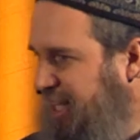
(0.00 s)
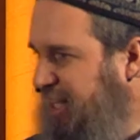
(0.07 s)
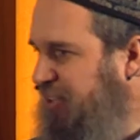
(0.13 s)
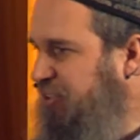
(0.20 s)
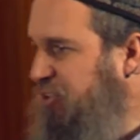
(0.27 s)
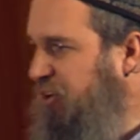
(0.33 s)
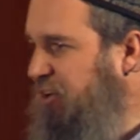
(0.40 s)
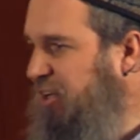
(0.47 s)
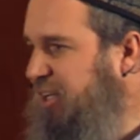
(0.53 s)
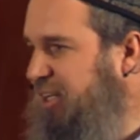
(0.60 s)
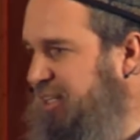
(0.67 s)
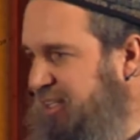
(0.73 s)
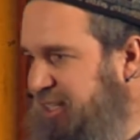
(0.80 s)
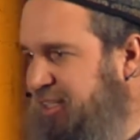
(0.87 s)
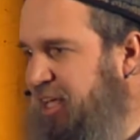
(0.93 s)
el sol
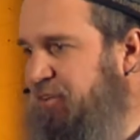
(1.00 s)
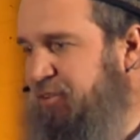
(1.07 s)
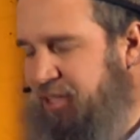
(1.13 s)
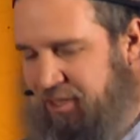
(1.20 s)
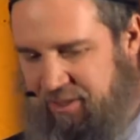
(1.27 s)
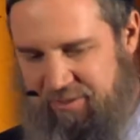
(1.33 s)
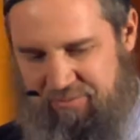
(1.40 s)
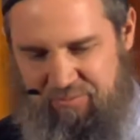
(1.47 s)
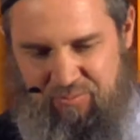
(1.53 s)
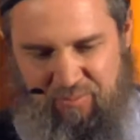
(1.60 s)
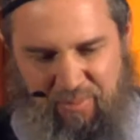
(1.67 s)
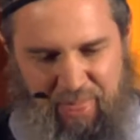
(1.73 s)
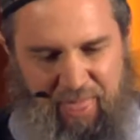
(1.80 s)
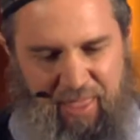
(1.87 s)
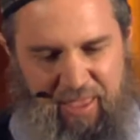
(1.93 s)
de Tabriz,
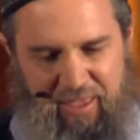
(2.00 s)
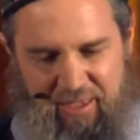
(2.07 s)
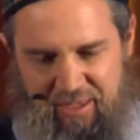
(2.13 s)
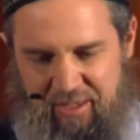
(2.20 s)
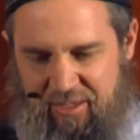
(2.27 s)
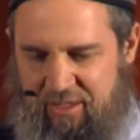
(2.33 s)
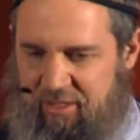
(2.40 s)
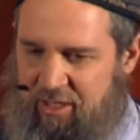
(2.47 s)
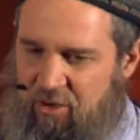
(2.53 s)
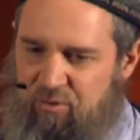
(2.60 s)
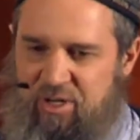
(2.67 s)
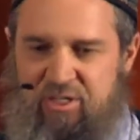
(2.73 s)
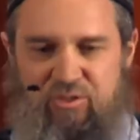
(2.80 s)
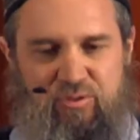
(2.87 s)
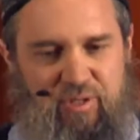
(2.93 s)
que es
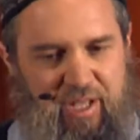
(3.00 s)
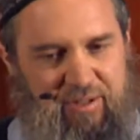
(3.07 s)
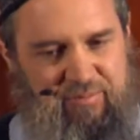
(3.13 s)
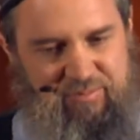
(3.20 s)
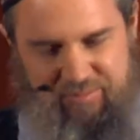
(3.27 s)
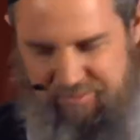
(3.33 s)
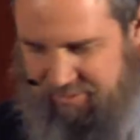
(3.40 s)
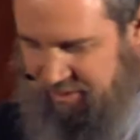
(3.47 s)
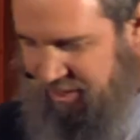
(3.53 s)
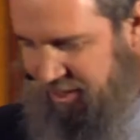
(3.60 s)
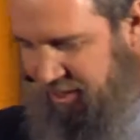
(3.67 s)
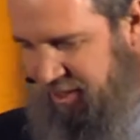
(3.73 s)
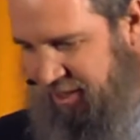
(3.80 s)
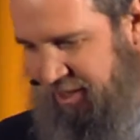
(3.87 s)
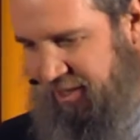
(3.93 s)
una ciudad,
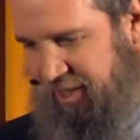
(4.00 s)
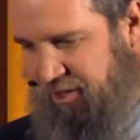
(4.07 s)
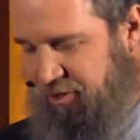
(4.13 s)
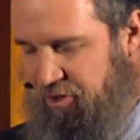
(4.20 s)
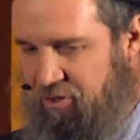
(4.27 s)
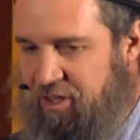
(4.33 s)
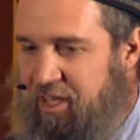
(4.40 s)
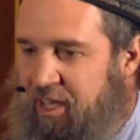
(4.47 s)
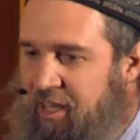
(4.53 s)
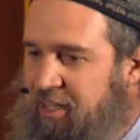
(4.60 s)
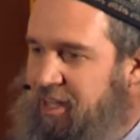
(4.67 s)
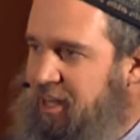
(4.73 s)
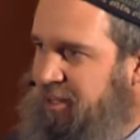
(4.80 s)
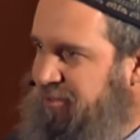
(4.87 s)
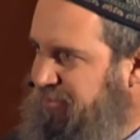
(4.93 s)
en lo que hoy día es
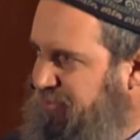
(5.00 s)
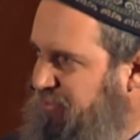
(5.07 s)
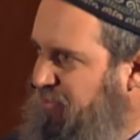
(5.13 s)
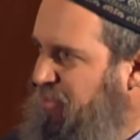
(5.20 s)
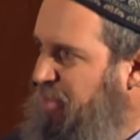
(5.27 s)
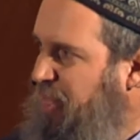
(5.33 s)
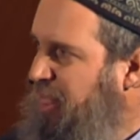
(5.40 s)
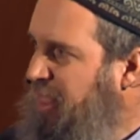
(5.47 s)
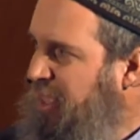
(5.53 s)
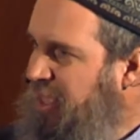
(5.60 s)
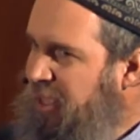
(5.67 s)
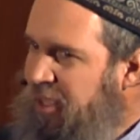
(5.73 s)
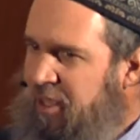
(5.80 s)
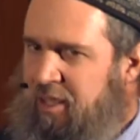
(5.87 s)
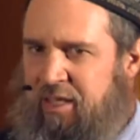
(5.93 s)
Irán.
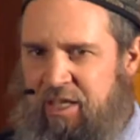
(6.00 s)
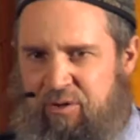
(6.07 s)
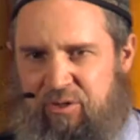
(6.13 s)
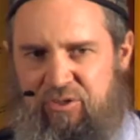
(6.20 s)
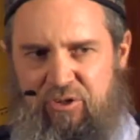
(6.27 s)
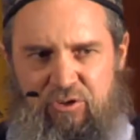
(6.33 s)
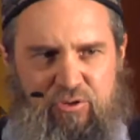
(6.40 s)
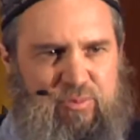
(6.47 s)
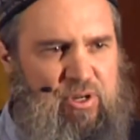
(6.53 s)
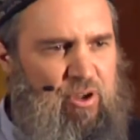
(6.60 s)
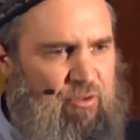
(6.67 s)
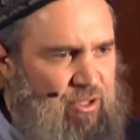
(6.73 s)
Y cuando Rumi lo